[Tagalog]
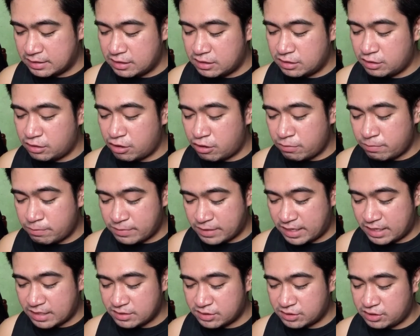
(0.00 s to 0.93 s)
long
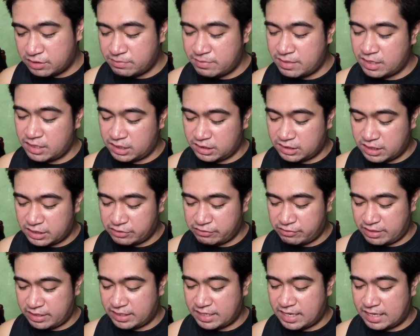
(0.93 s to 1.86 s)
press, then makikita
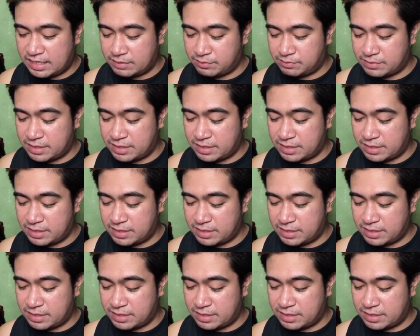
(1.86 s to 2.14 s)
nyo, ayan,